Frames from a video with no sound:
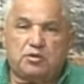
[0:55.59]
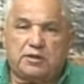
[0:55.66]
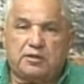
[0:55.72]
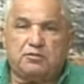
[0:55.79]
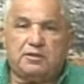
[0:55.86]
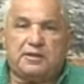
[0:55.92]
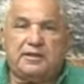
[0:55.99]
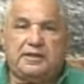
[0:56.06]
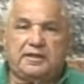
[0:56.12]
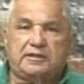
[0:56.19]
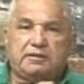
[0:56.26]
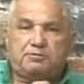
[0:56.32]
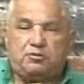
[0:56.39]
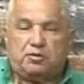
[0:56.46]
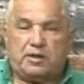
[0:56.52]
Recuerden que
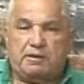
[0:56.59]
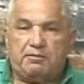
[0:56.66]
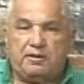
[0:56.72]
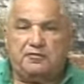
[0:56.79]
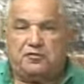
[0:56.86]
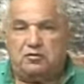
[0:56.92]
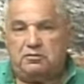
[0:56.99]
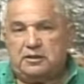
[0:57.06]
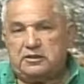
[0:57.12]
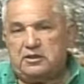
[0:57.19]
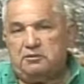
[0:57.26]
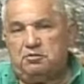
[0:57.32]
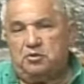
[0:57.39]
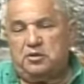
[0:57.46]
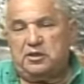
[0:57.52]
este programa
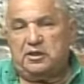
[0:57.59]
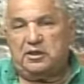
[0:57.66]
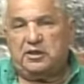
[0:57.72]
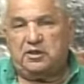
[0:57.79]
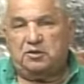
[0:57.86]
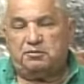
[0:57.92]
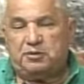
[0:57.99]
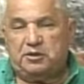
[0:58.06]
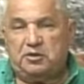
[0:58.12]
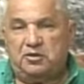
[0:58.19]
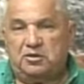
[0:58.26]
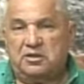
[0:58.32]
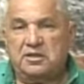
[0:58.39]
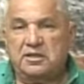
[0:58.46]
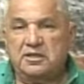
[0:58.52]
informativo y de
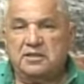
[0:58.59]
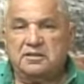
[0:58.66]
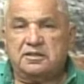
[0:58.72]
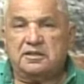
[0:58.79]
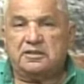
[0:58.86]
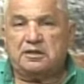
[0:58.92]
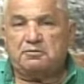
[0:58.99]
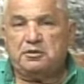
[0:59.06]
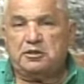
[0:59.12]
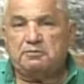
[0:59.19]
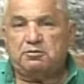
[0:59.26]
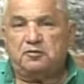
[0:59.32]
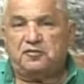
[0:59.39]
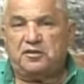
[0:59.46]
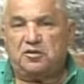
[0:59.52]
opinión se transmite
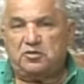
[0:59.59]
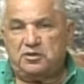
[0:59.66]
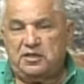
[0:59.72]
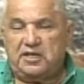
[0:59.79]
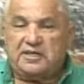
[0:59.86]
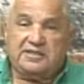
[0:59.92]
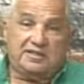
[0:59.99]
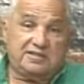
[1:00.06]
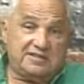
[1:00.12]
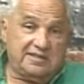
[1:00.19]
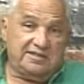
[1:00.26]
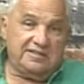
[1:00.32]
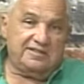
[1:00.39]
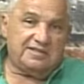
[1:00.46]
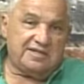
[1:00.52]
por Falconía, Canal
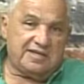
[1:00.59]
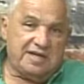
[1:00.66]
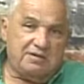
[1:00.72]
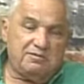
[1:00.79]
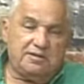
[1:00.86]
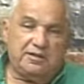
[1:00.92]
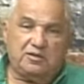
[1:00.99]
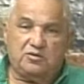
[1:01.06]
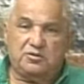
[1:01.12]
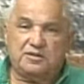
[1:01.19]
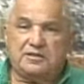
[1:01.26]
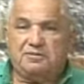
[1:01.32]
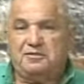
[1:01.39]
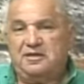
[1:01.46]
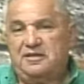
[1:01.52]
6 de Intercable, de
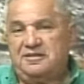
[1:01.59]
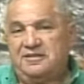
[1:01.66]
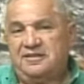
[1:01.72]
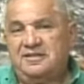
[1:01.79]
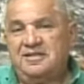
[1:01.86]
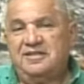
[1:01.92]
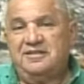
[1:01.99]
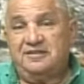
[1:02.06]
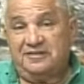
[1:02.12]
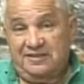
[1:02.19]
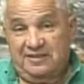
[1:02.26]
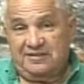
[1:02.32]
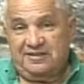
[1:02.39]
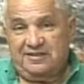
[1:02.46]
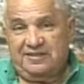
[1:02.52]
lunes a viernes
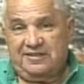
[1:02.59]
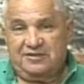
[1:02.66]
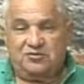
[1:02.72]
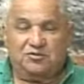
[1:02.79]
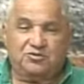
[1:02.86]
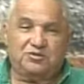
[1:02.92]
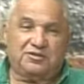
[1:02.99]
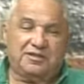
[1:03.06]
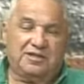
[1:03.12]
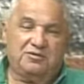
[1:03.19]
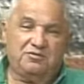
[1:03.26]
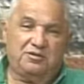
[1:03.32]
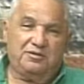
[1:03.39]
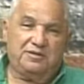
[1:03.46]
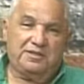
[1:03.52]
desde las 8 hasta las
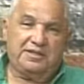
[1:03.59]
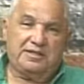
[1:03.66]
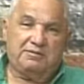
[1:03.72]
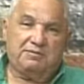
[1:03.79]
9 de la